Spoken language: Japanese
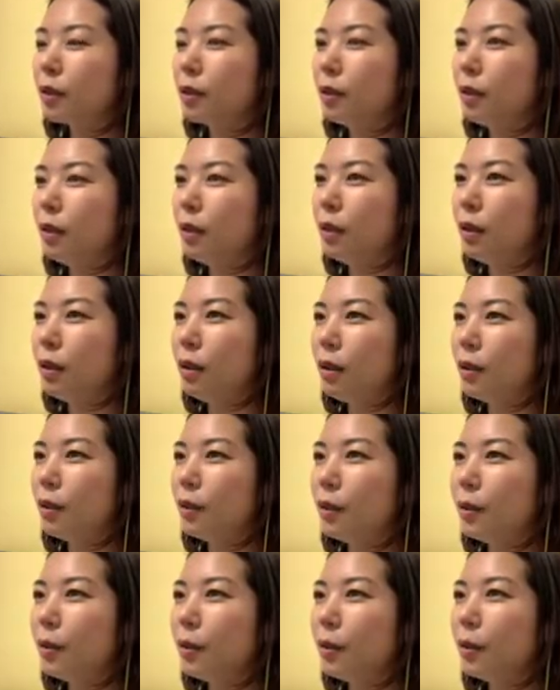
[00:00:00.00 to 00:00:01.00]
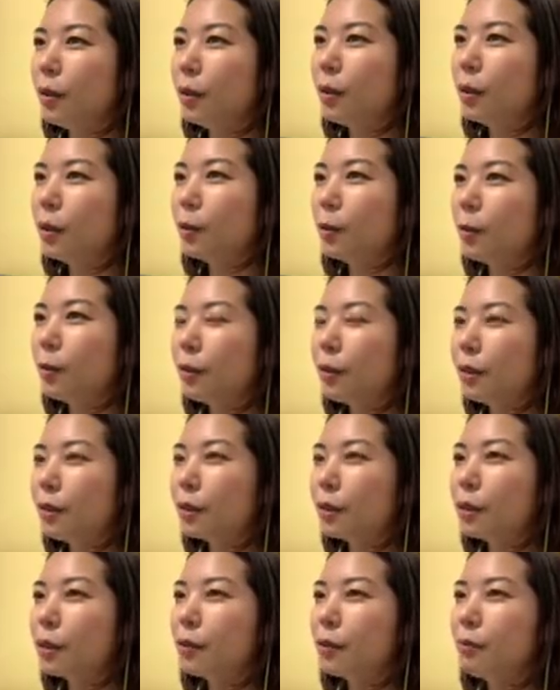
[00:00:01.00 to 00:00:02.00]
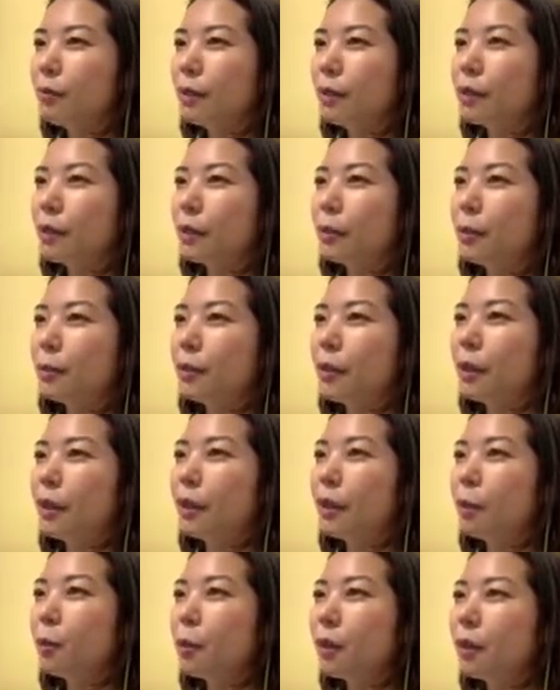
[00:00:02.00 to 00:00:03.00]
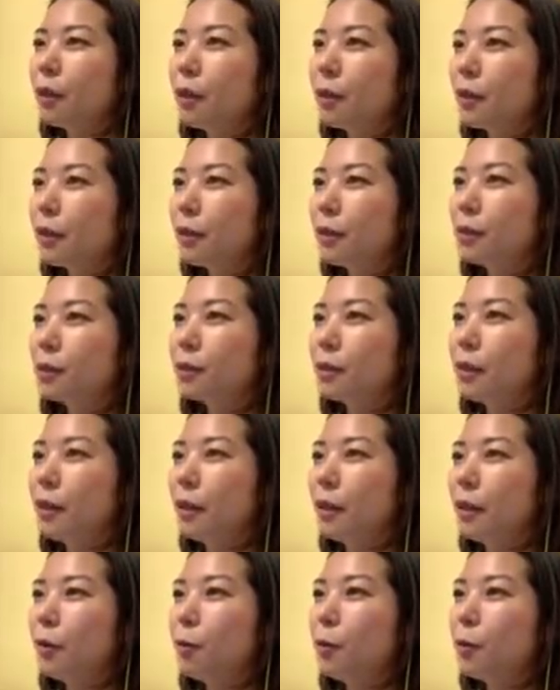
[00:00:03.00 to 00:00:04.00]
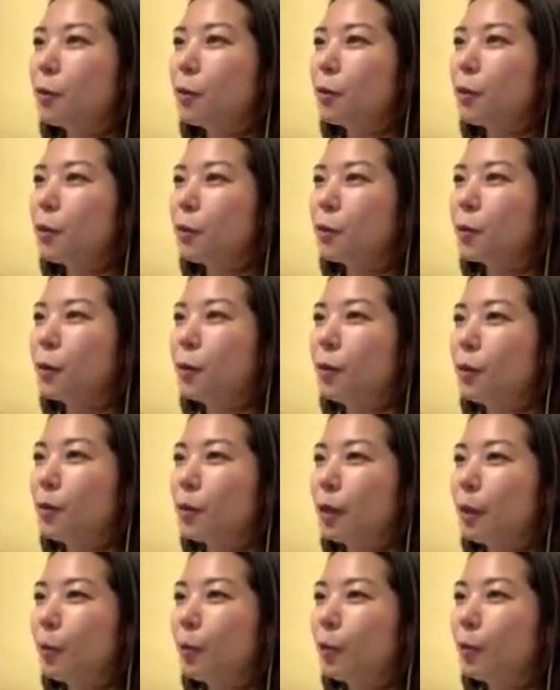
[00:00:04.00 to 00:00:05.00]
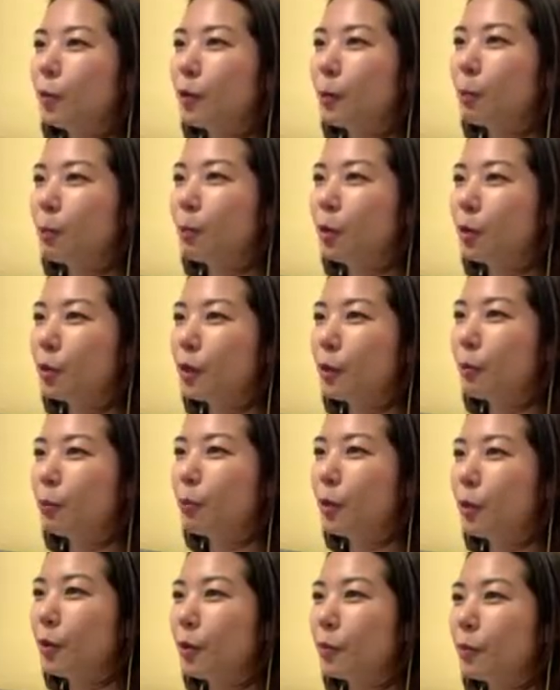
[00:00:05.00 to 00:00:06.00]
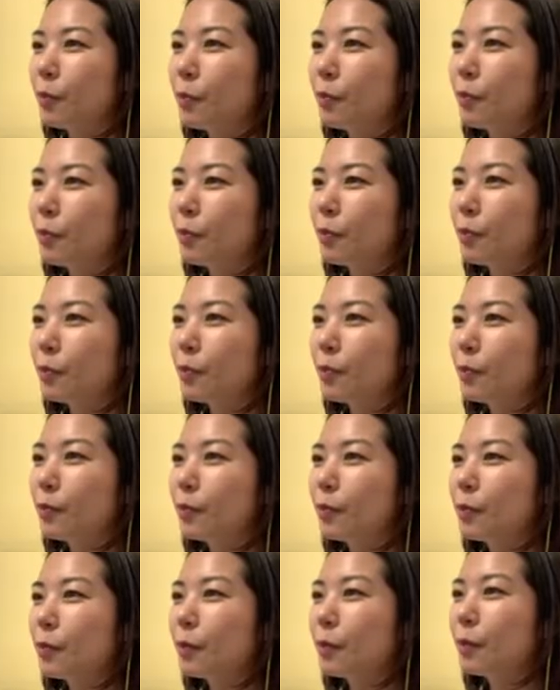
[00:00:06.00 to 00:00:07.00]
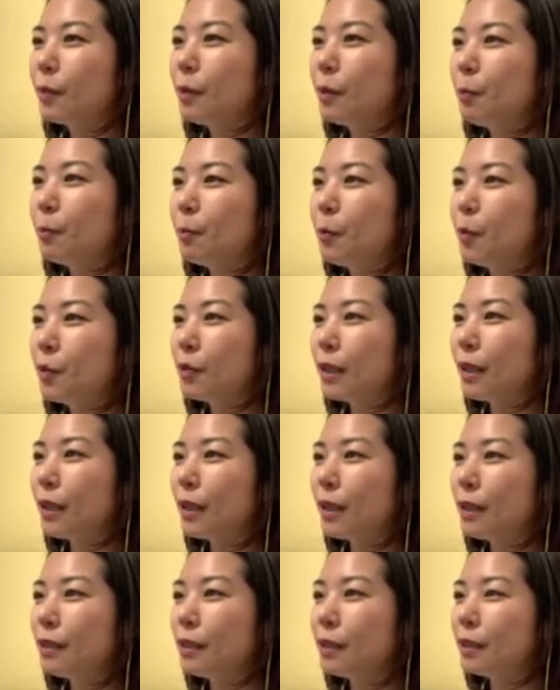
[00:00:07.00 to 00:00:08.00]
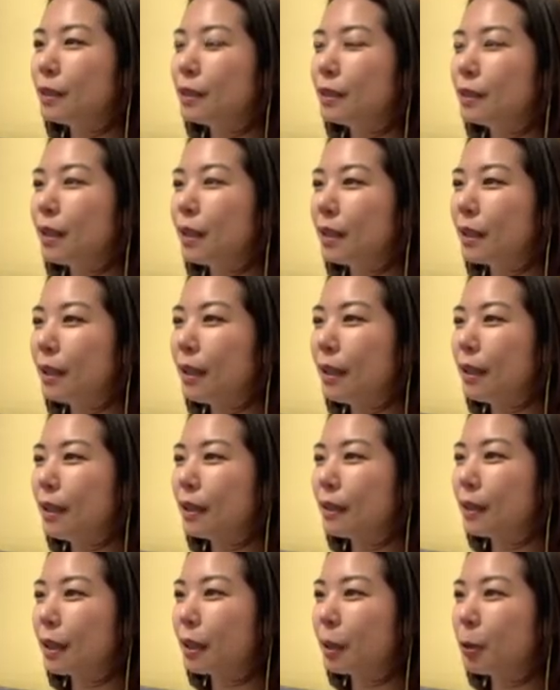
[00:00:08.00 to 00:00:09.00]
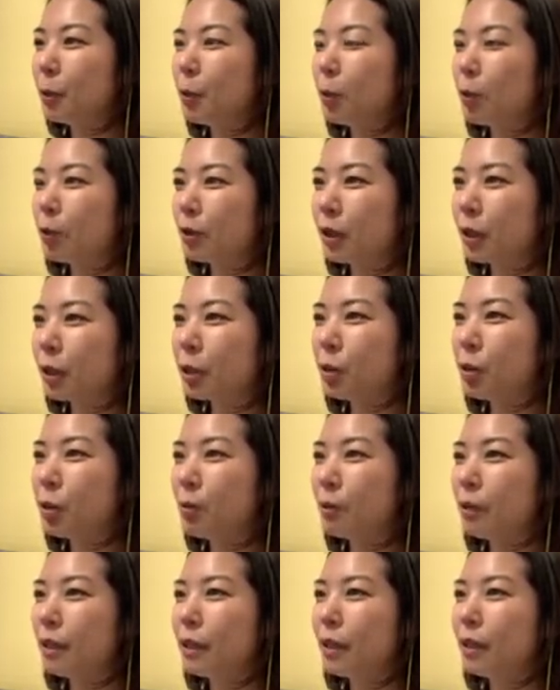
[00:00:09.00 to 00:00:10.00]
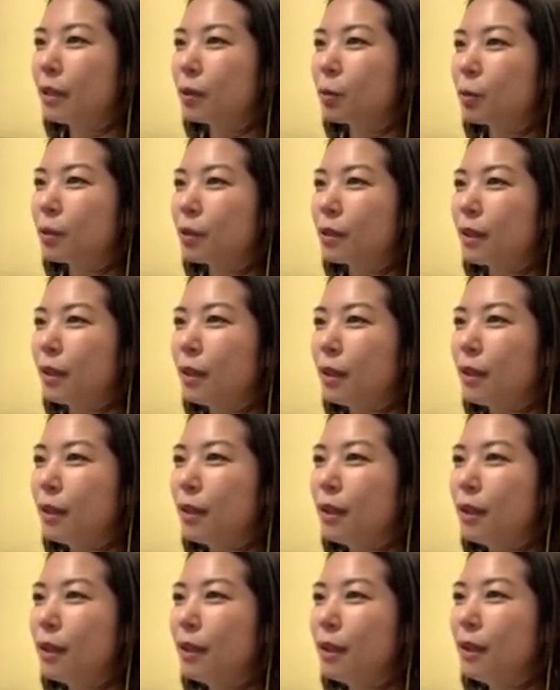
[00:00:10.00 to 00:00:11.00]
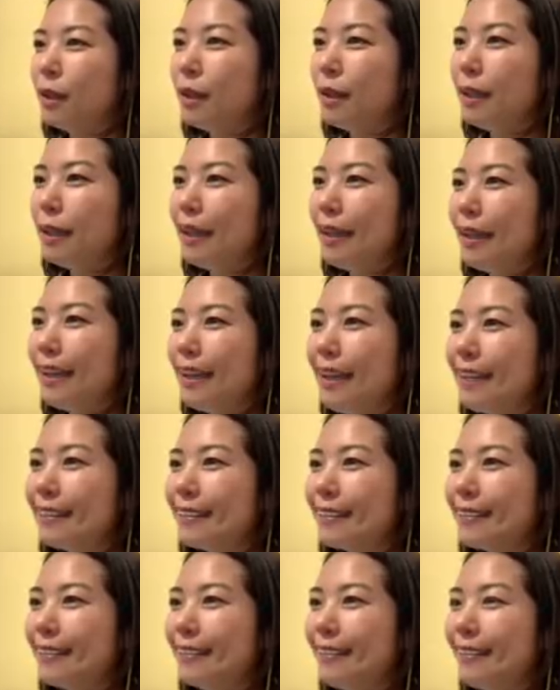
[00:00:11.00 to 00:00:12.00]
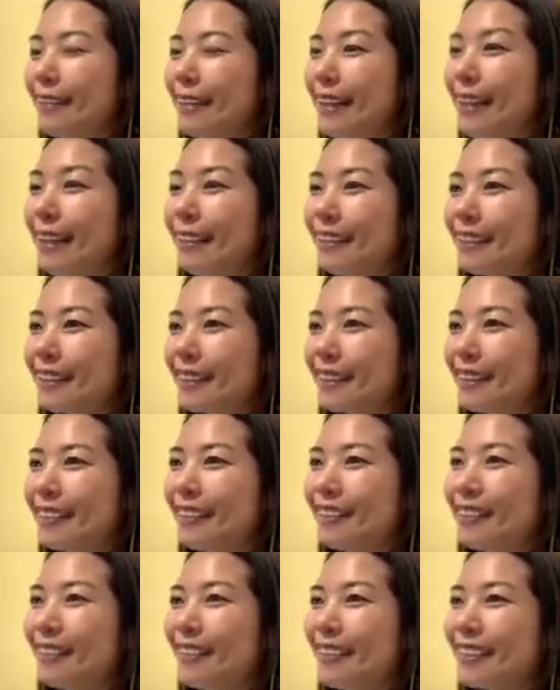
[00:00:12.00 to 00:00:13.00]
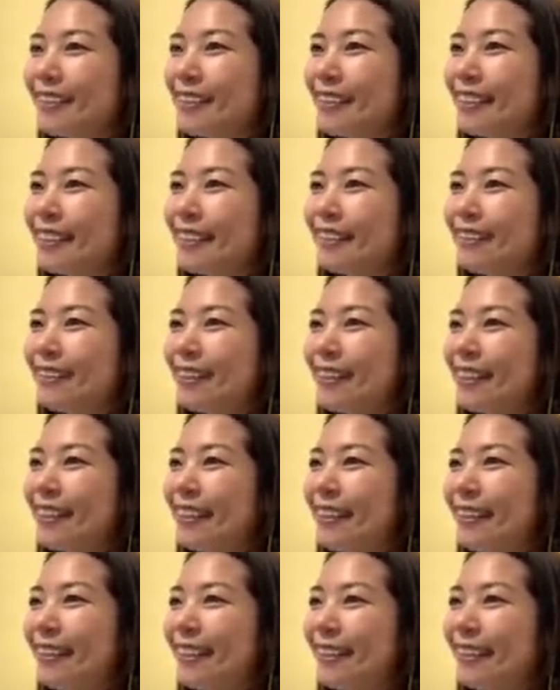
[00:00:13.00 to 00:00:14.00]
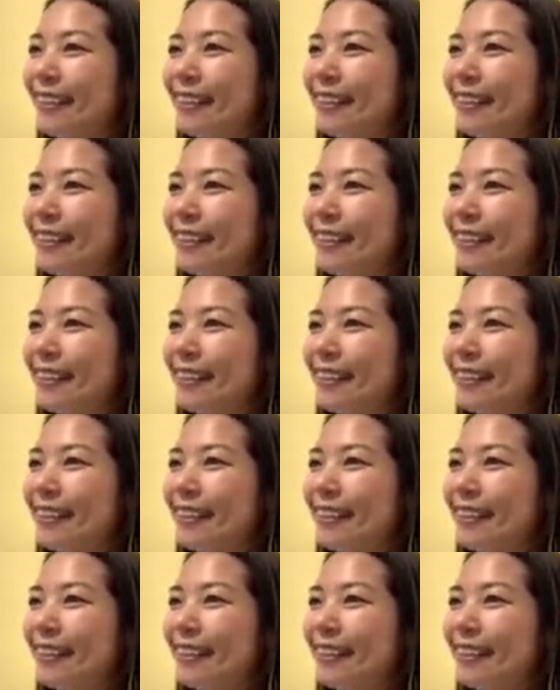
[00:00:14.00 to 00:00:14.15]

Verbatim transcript: はあ、こんなん知りませんよね。これ竹ですね。おお、すごいすごい。日本日本日本日本な感じ。竹竹の子竹の子まで取れた。えー、すごい。あ、竹の子、これかこれか。